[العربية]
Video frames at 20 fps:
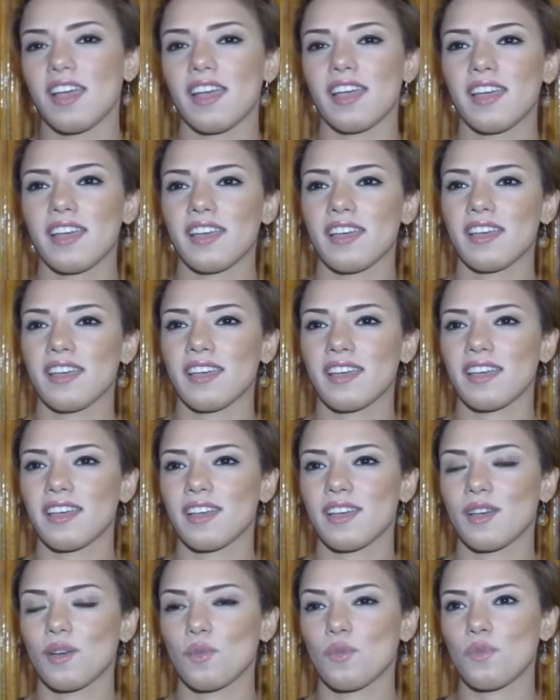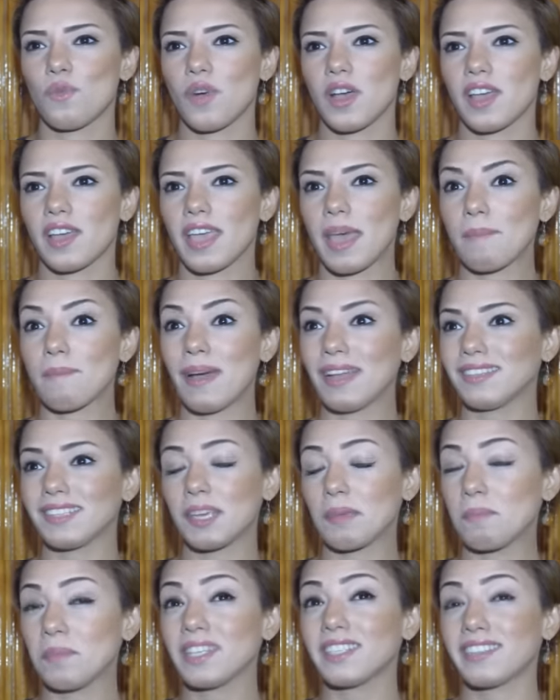آه وجمعت
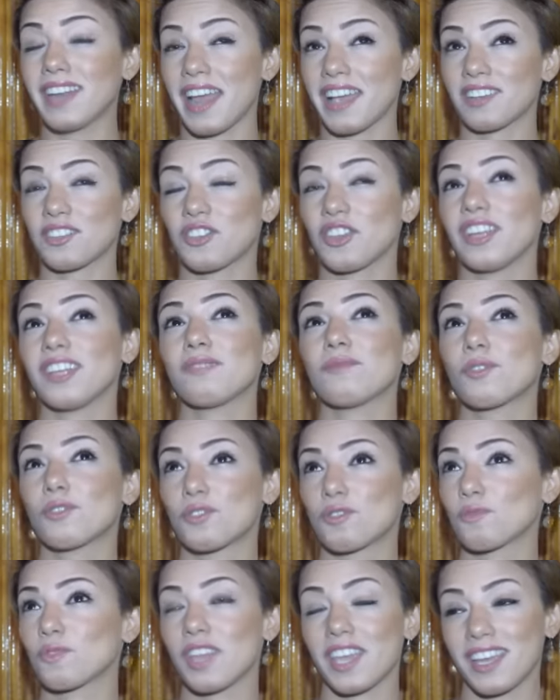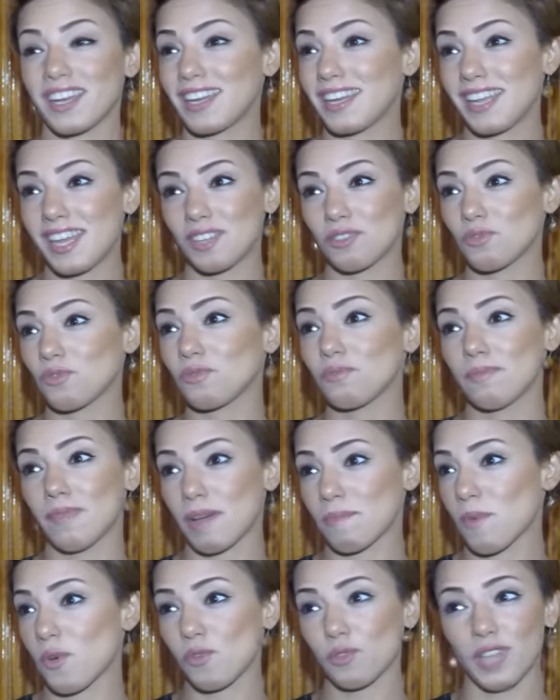كميه رياكشنات ما كنتش متخيله ان هي تكون
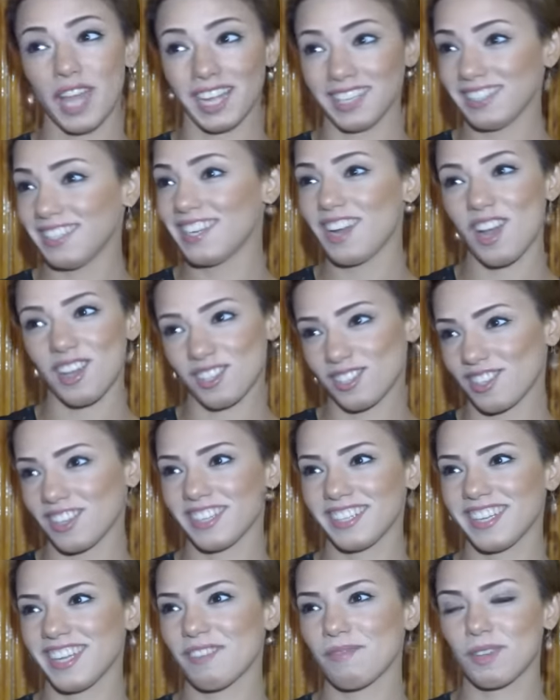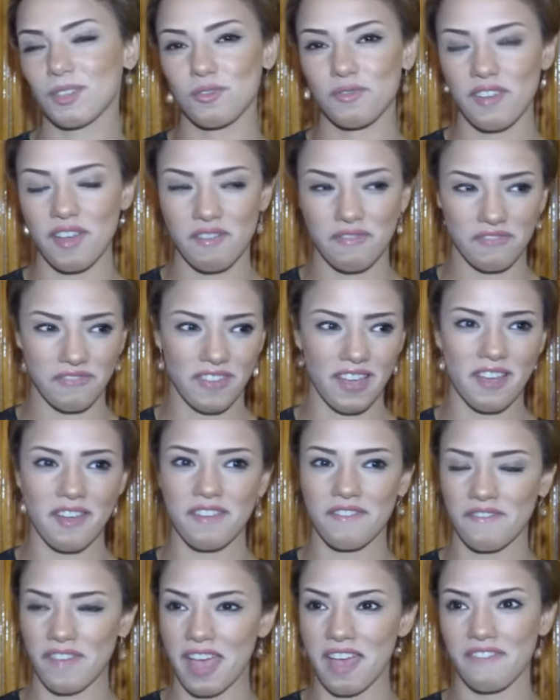موجوده عندنا اصلا يعني بشوفها
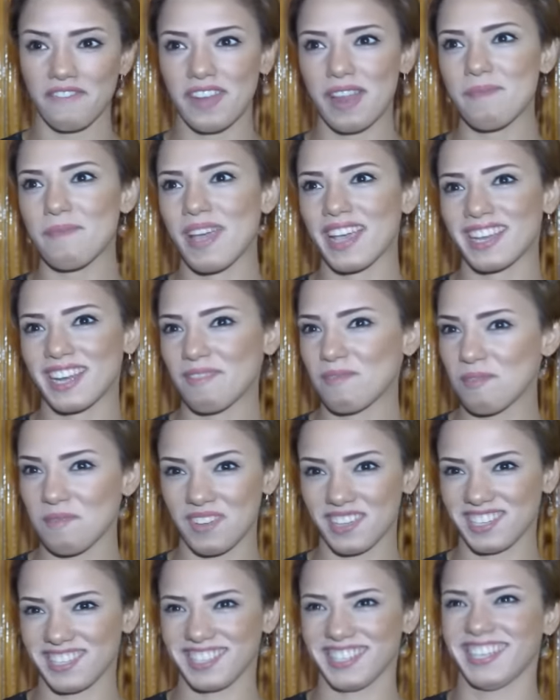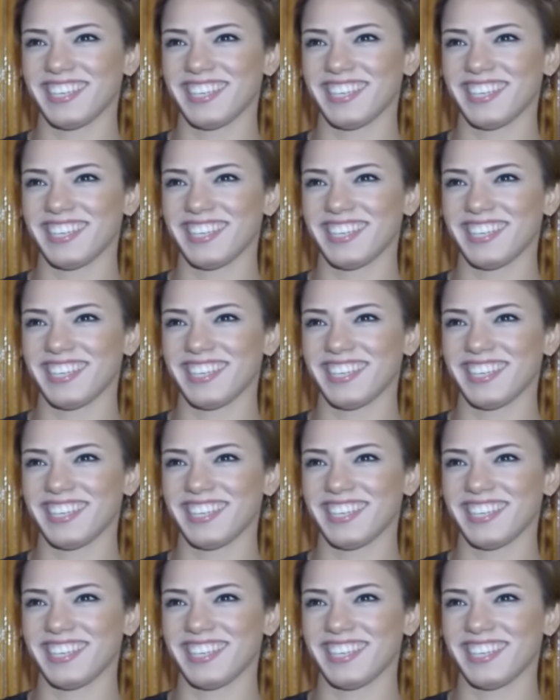في, افلام اجنبي بس